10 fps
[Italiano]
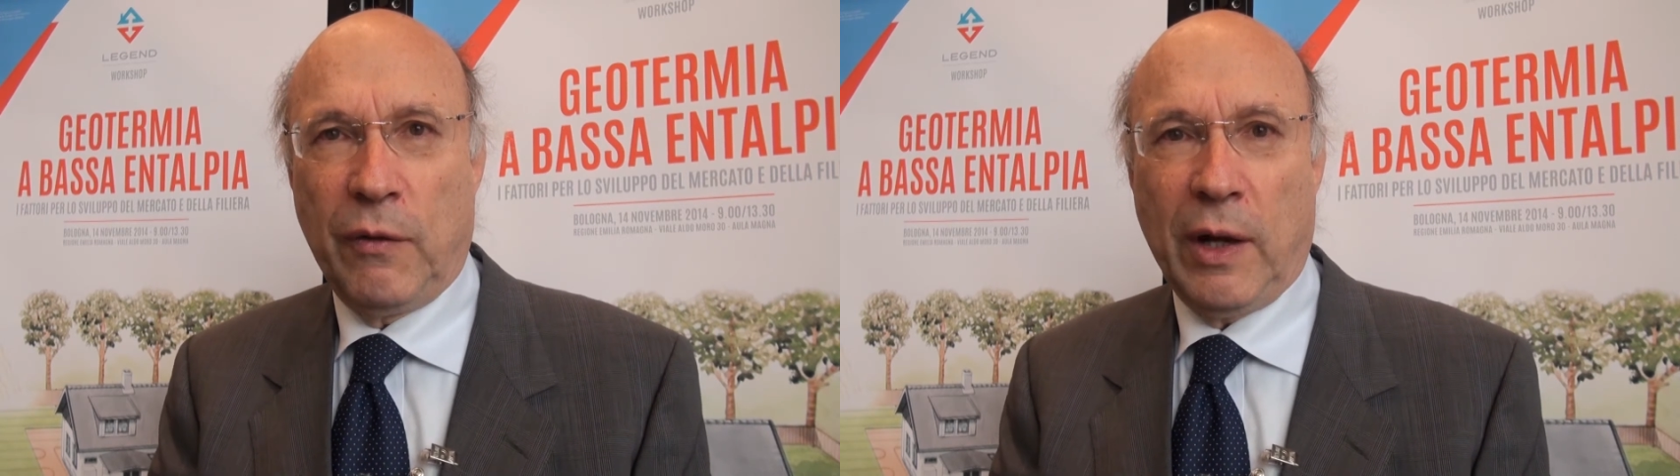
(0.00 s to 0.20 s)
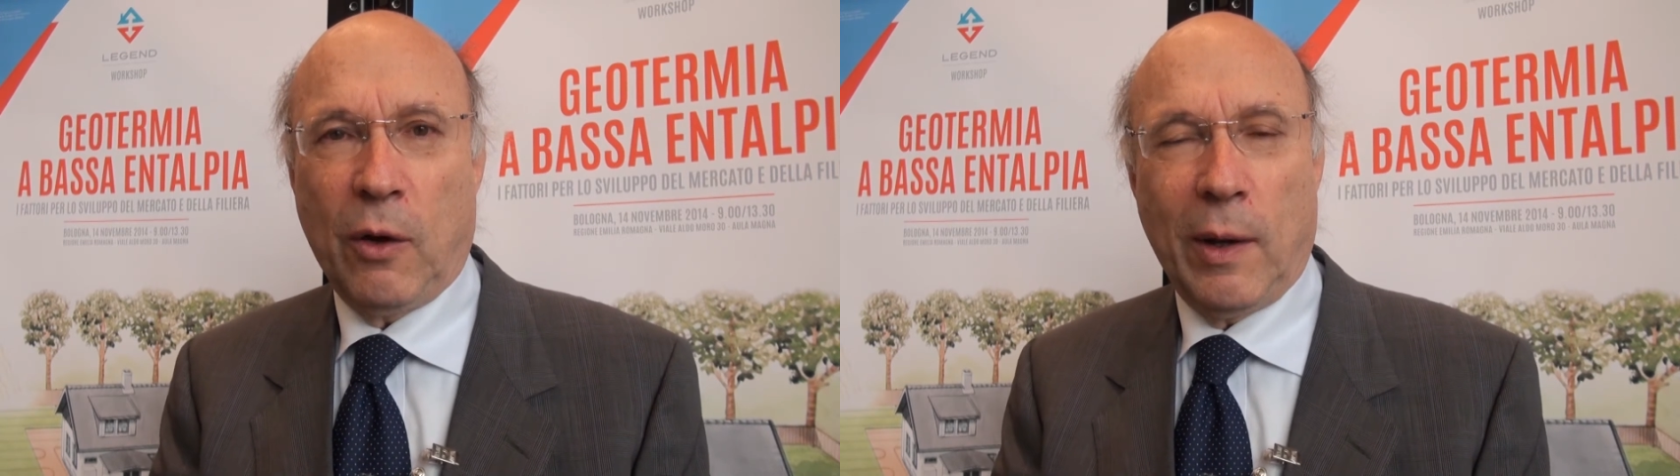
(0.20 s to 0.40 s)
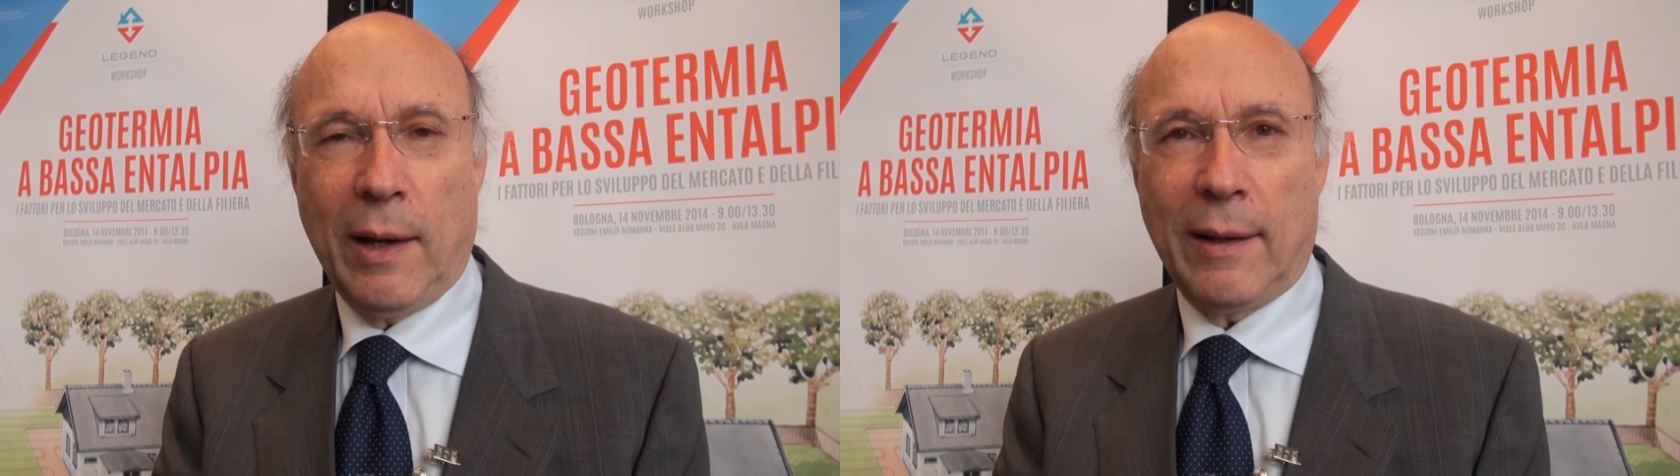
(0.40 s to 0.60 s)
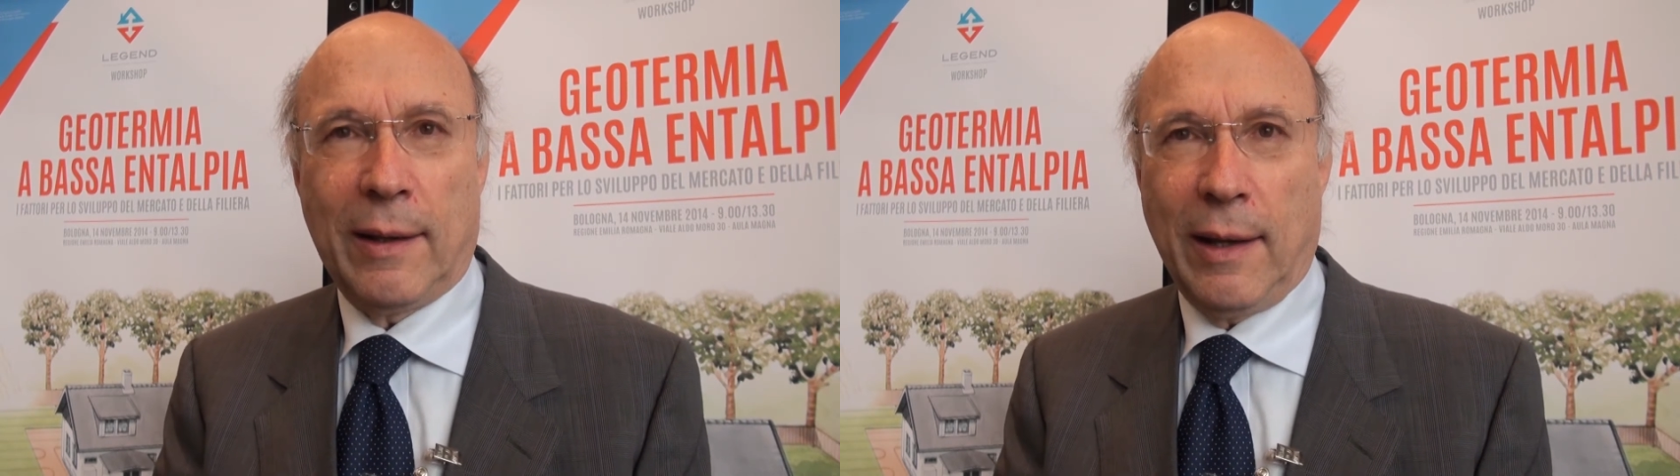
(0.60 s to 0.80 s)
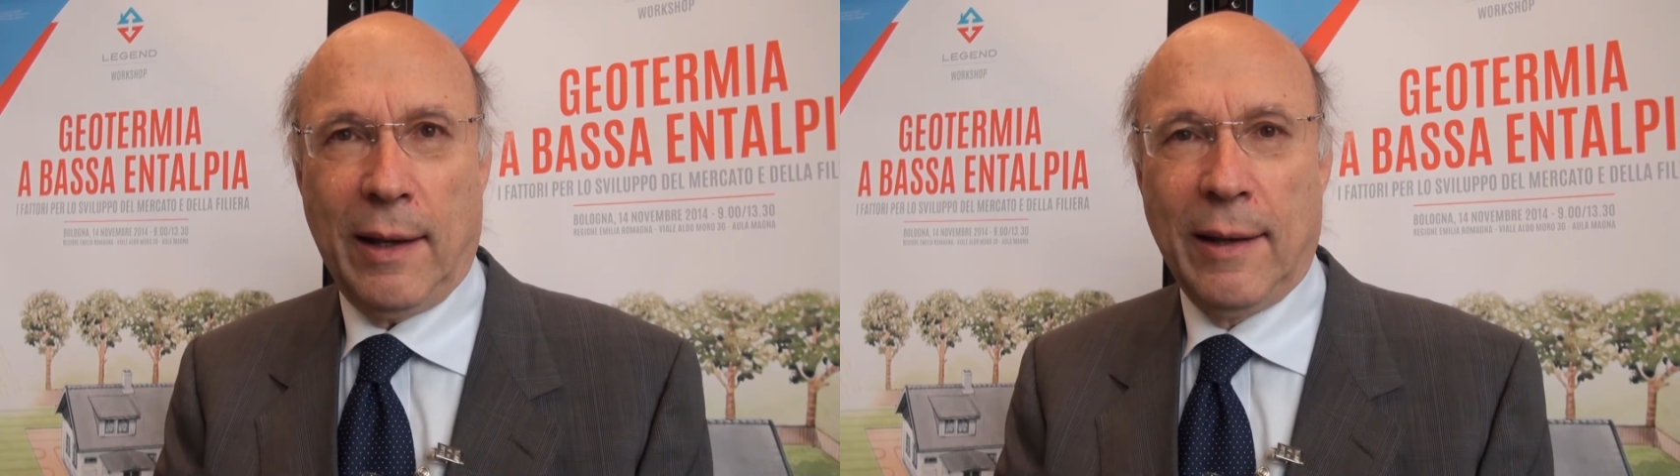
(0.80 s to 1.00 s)
vengono
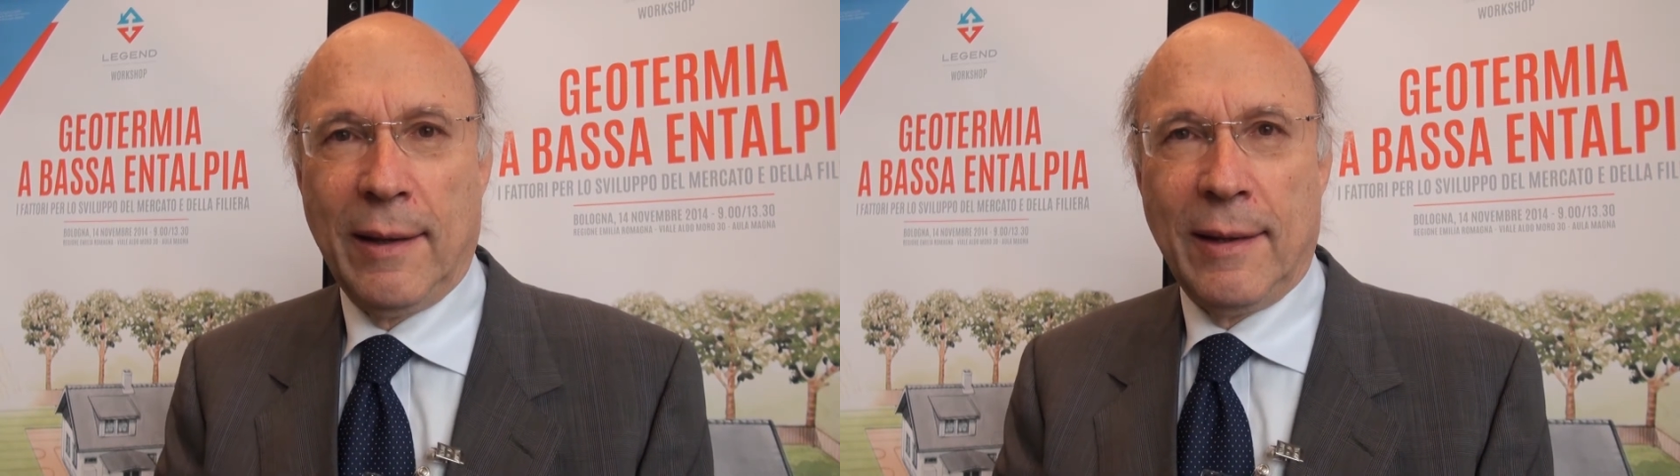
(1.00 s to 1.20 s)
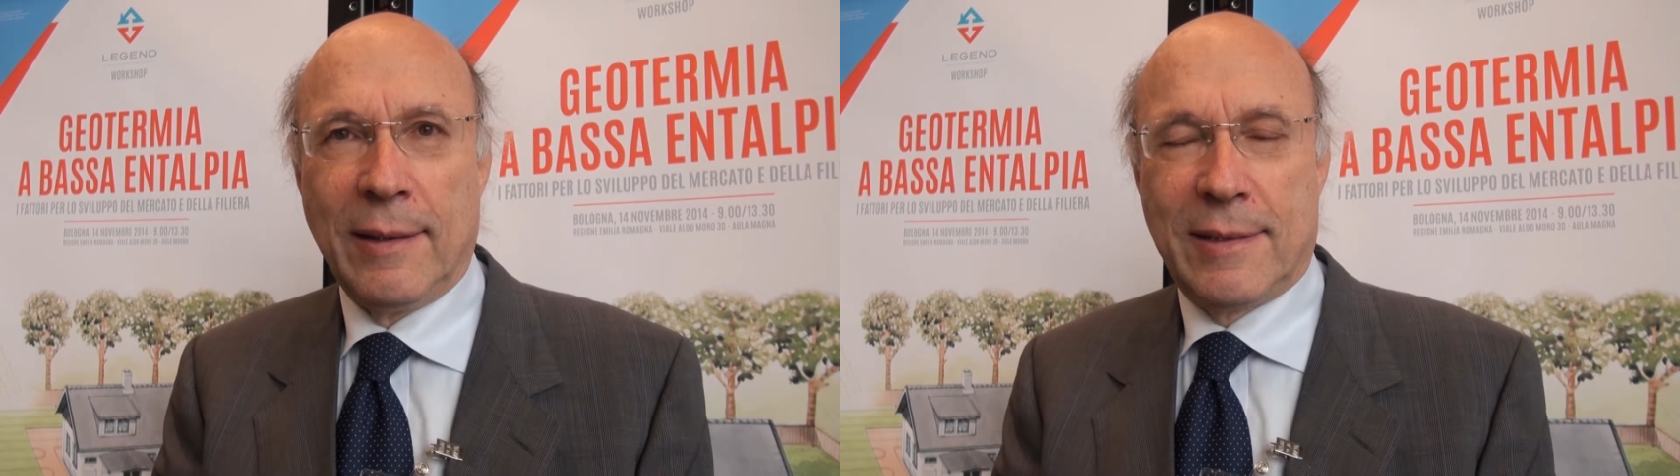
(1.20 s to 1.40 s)
anche